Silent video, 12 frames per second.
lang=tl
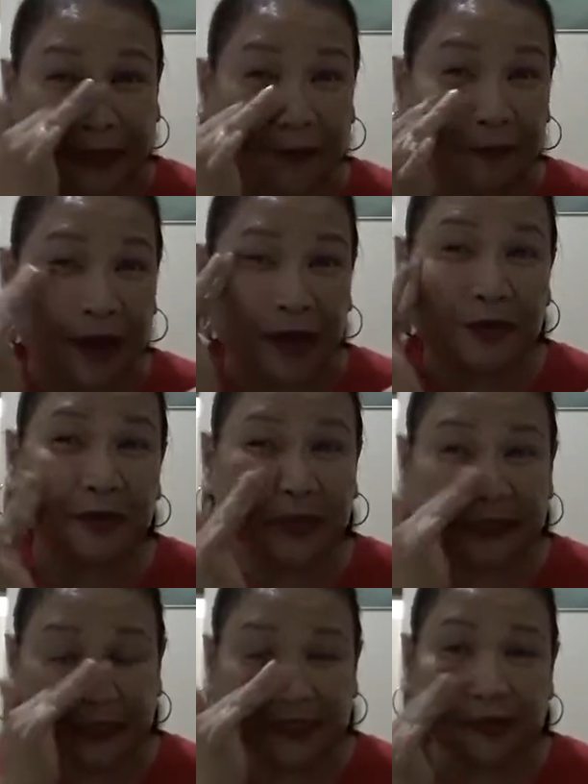trabaho
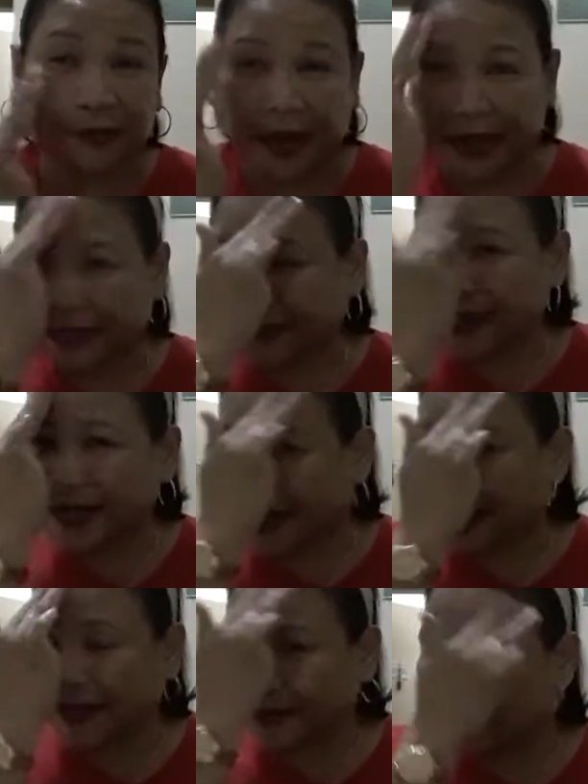at nasa bahay na
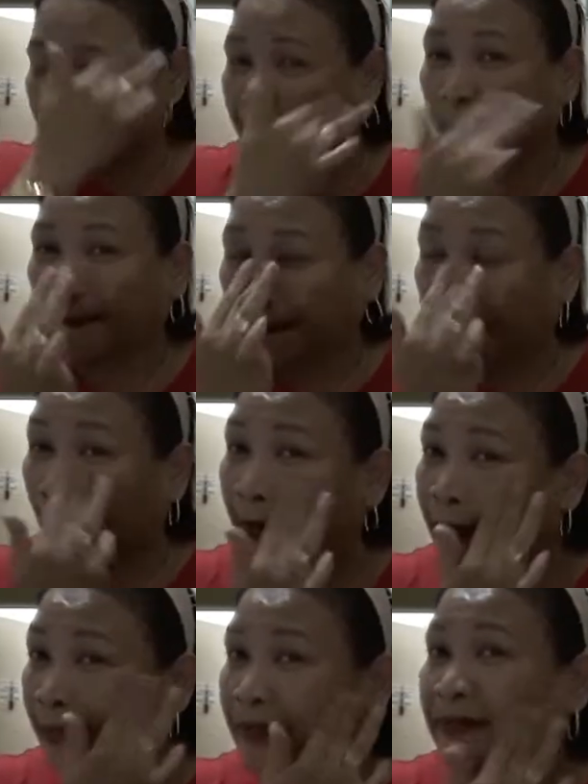lang.
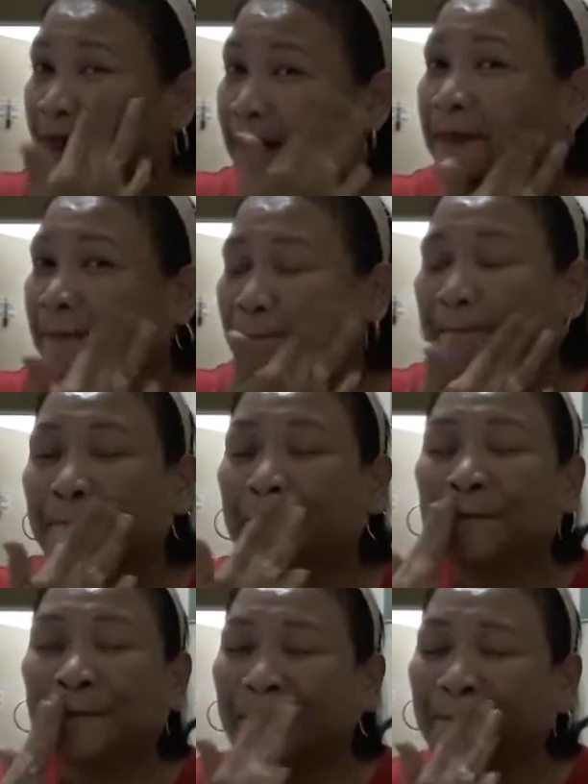Hoy, dapat
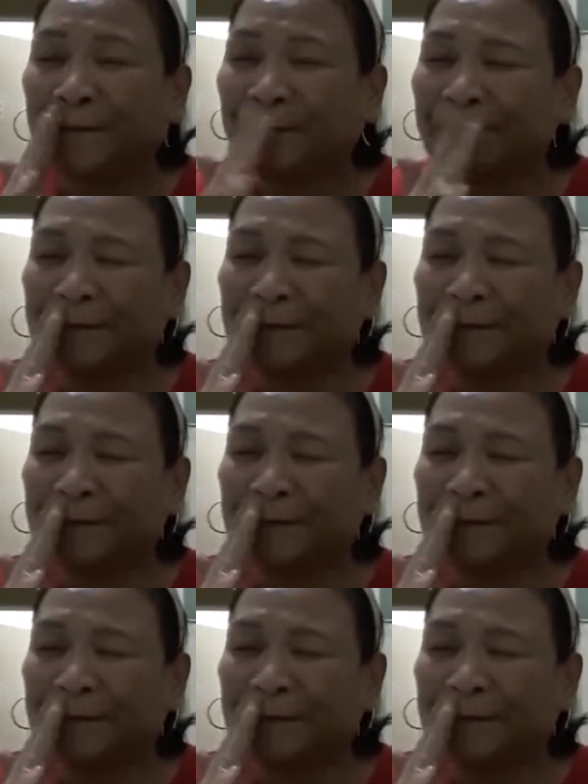ha. Um,